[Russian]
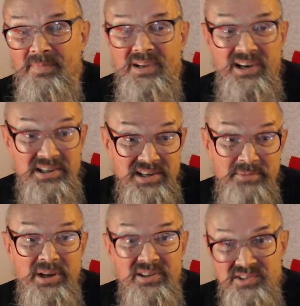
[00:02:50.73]
Хотя
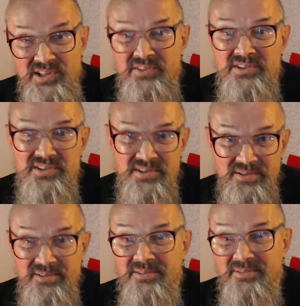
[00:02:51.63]
Майлз Дэвис
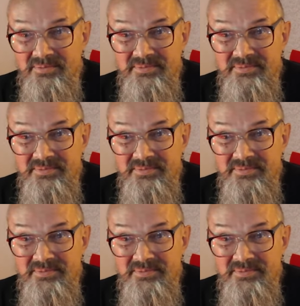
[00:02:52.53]
э,